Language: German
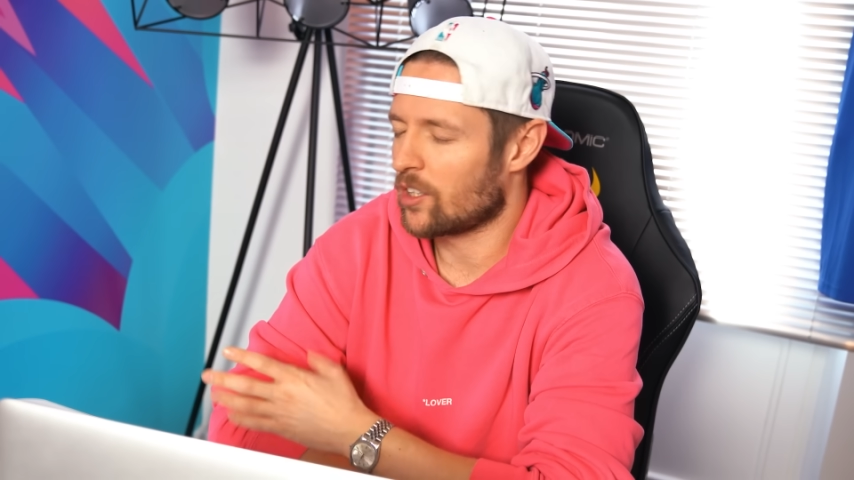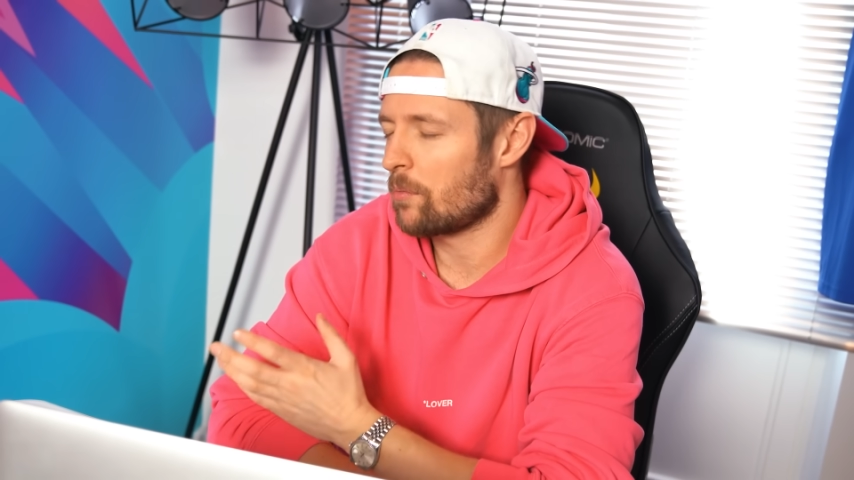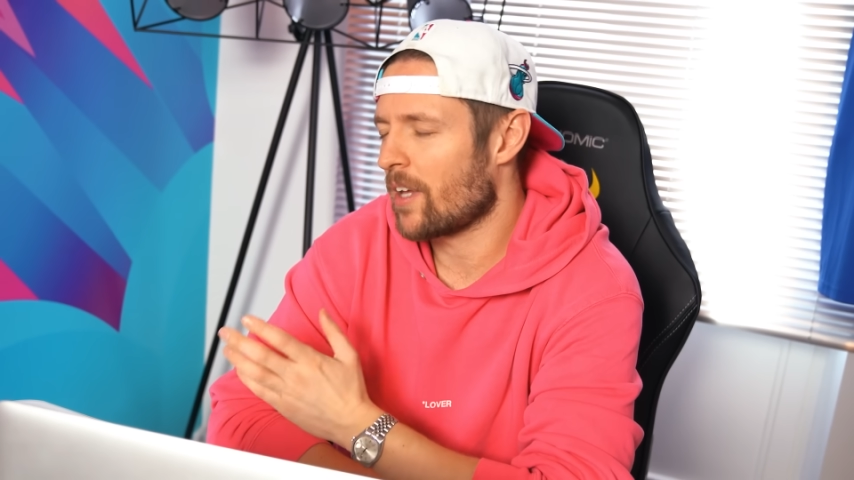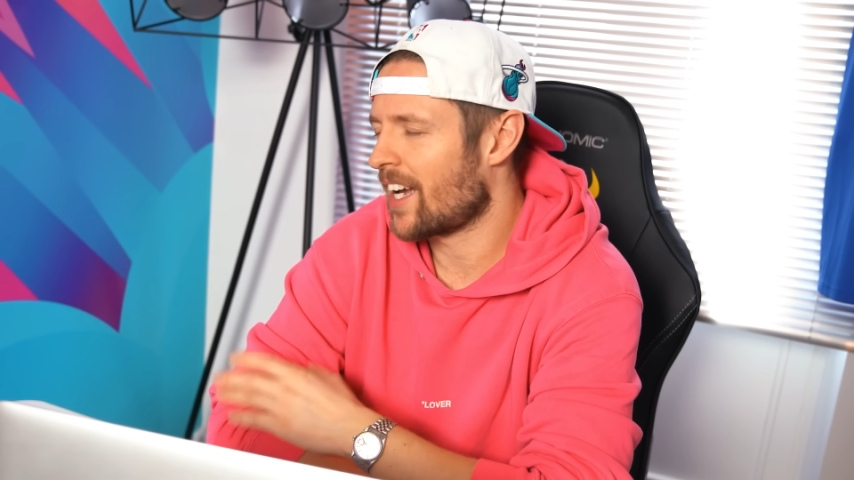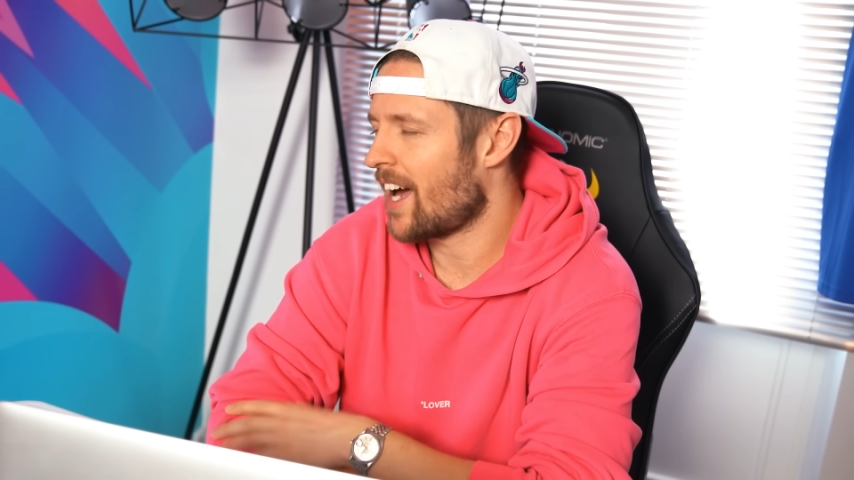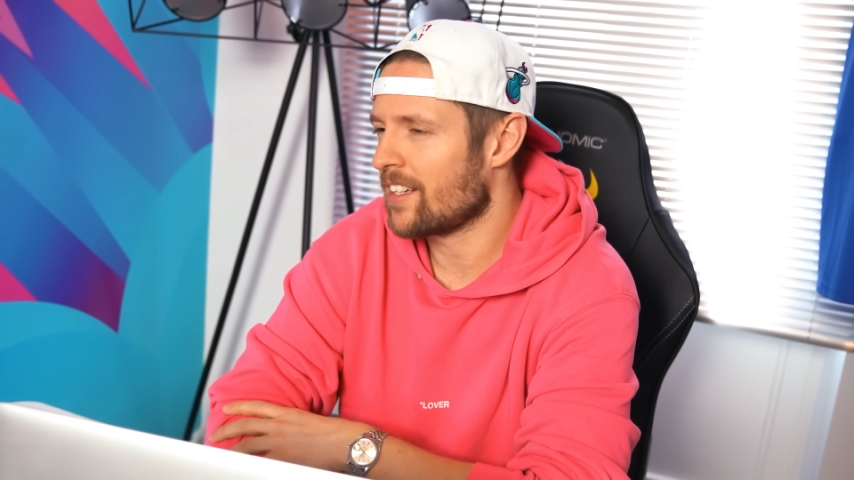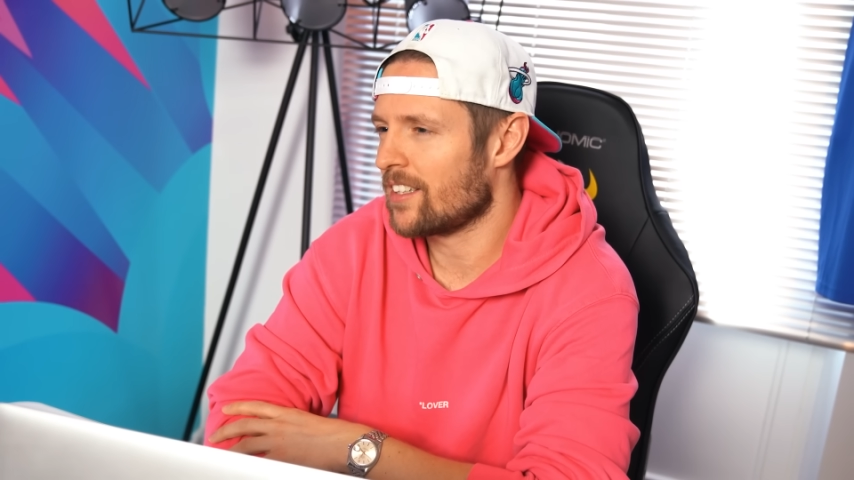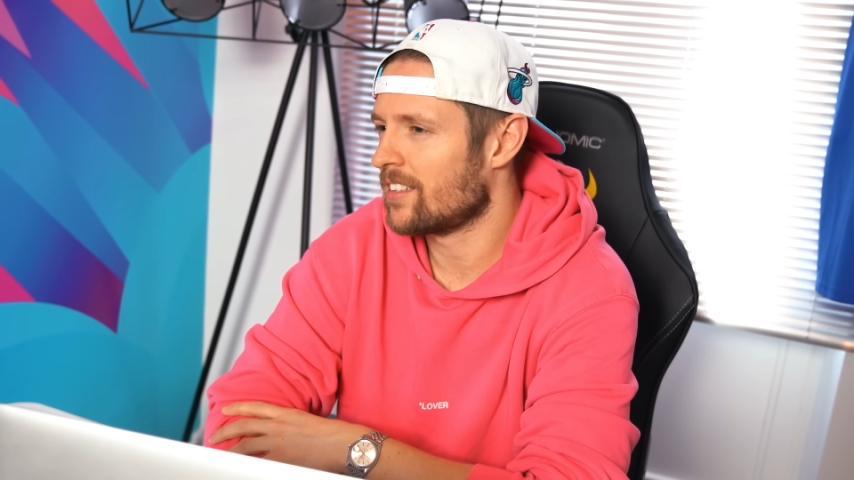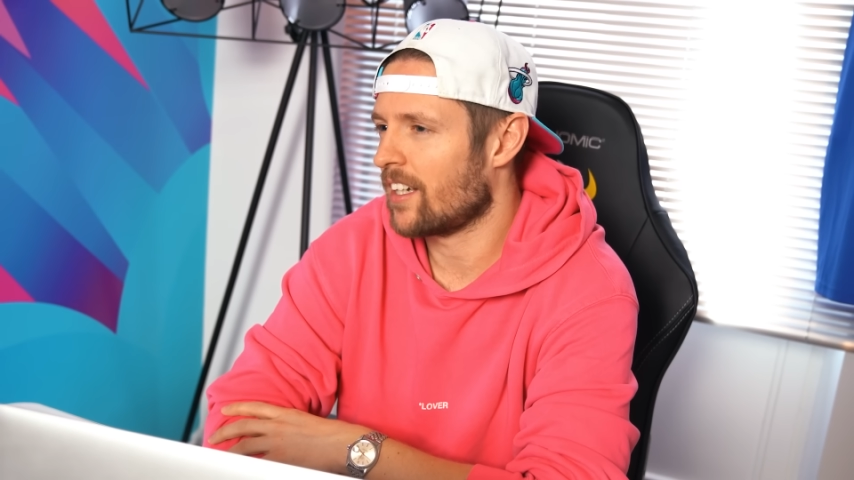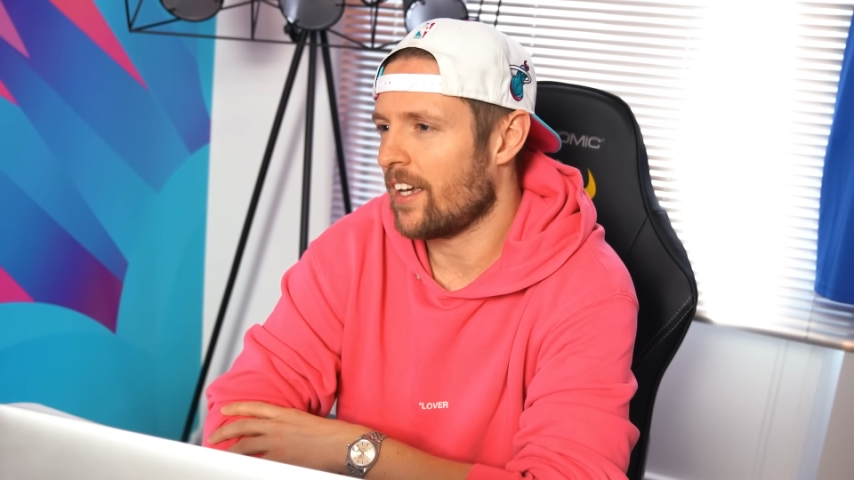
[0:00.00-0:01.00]
Ich komme da gar
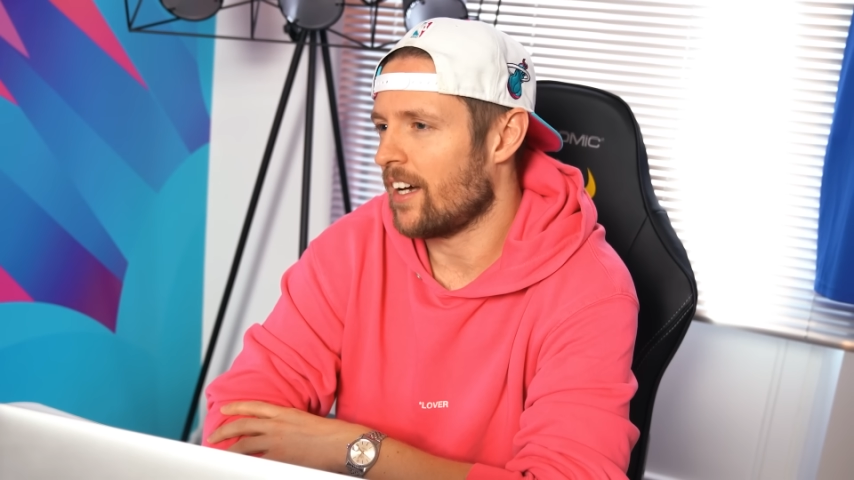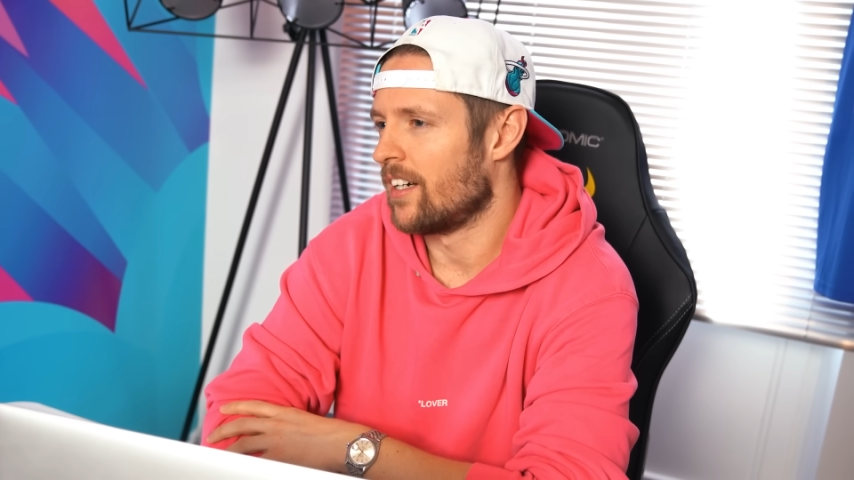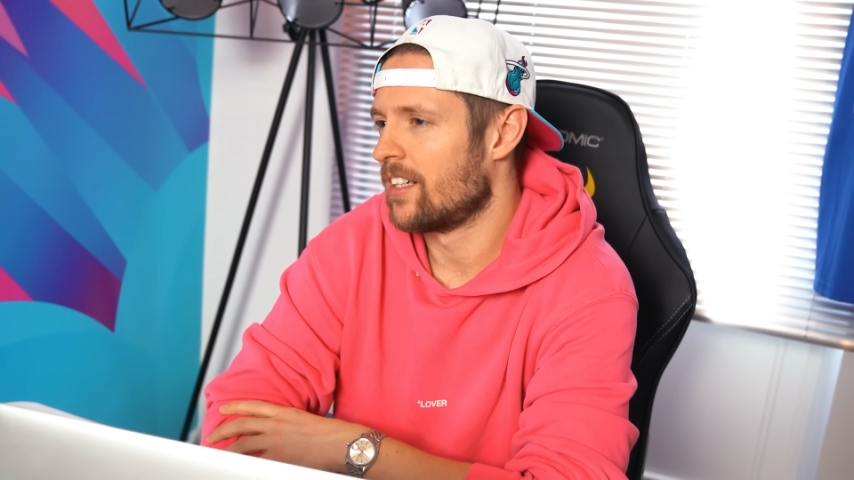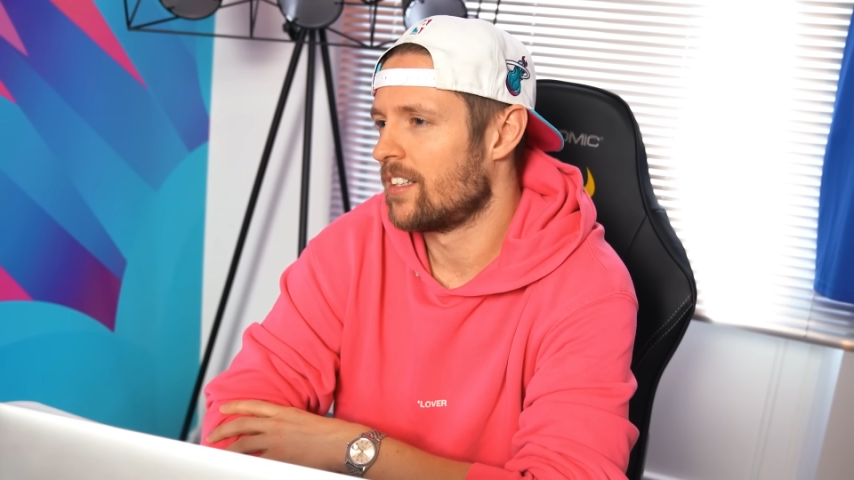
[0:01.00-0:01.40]
nicht hinterher.